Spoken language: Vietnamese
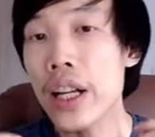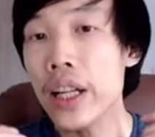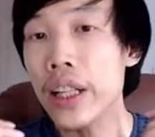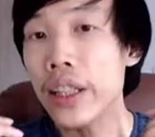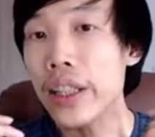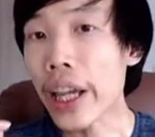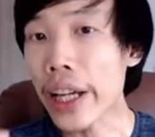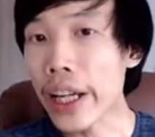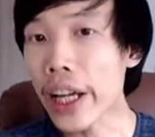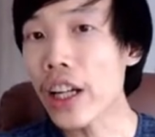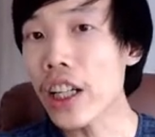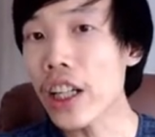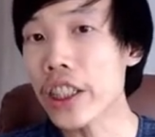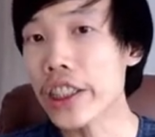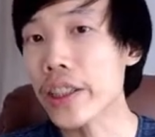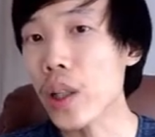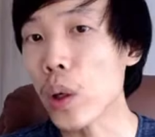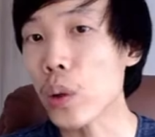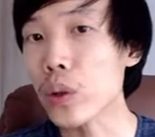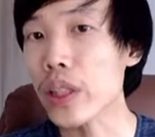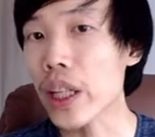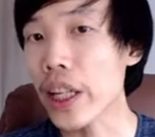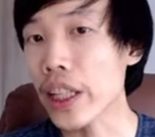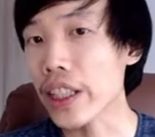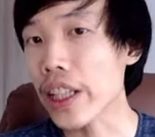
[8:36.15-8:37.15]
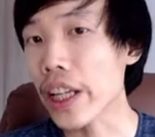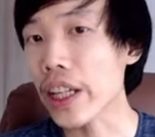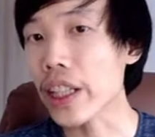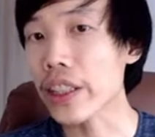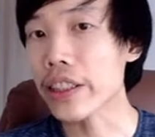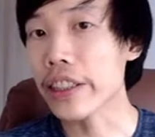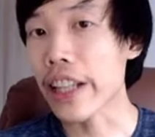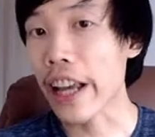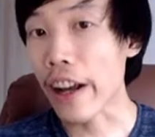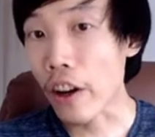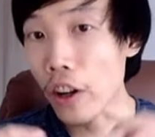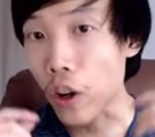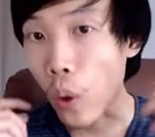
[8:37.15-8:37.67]
thì cái người solution architect
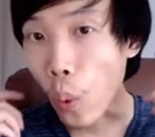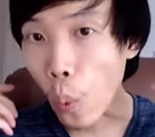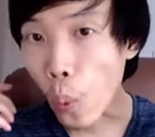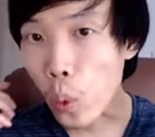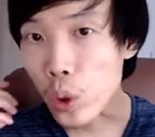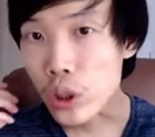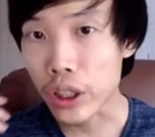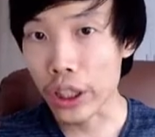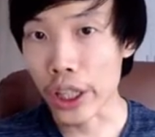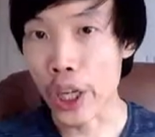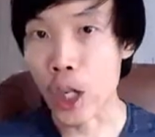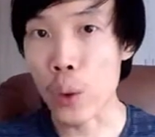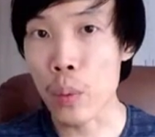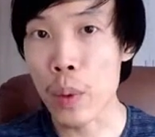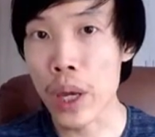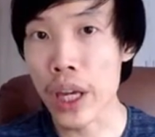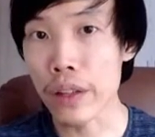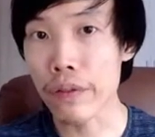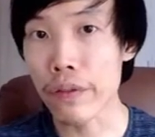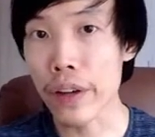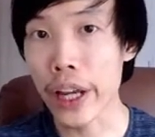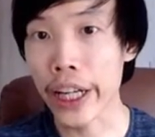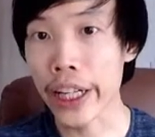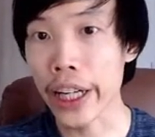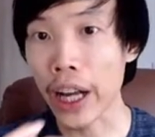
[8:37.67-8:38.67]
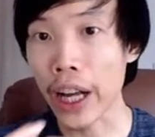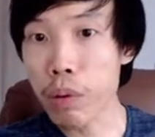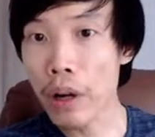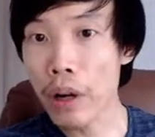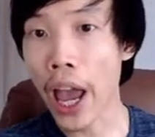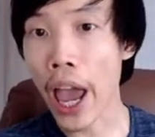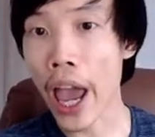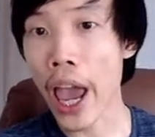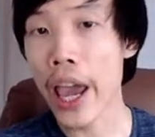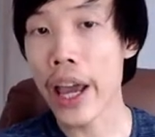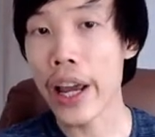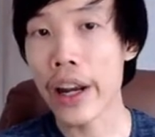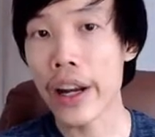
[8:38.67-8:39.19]
sẽ có đủ sự hiểu biết về công
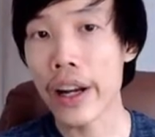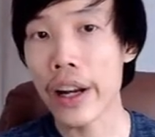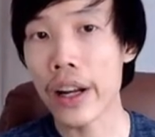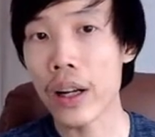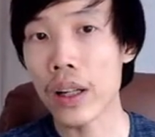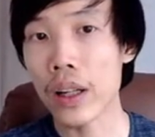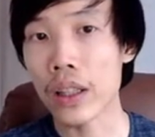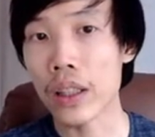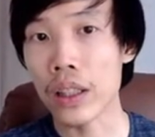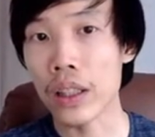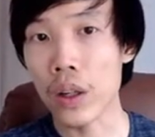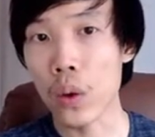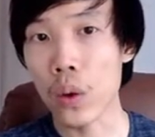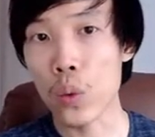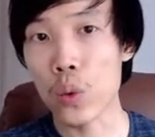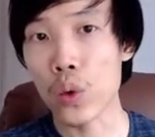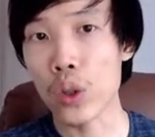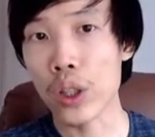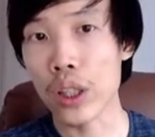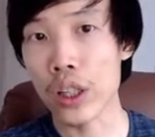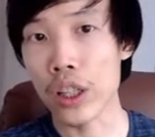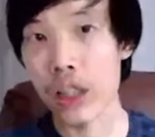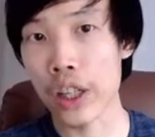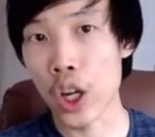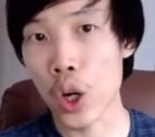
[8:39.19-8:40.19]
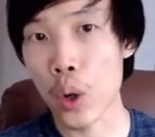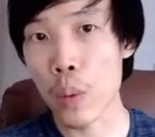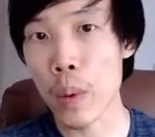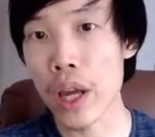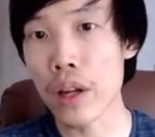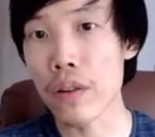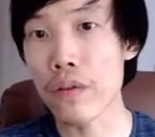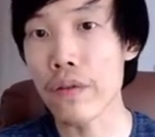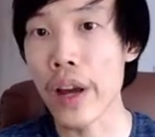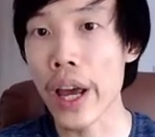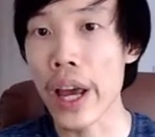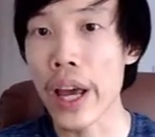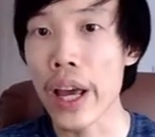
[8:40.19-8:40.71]
nghệ đủ sự hiểu
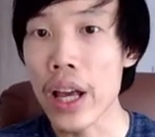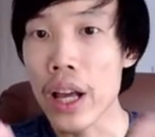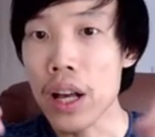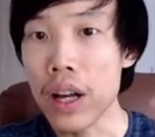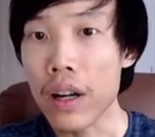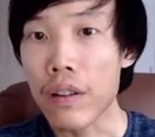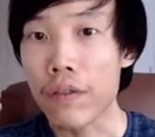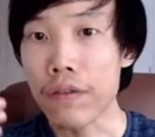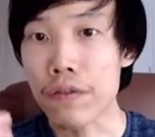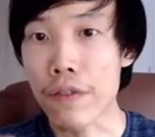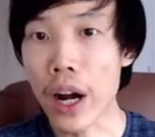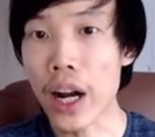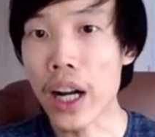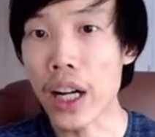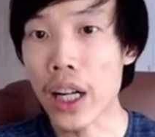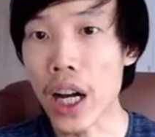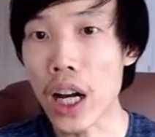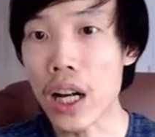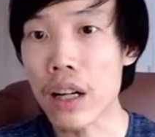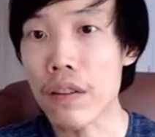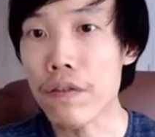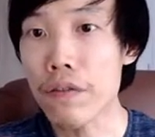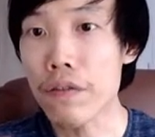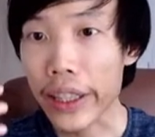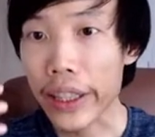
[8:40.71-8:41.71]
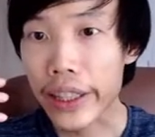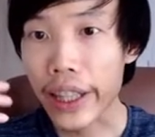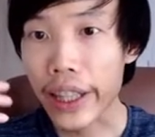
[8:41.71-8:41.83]
biết về phần cứng về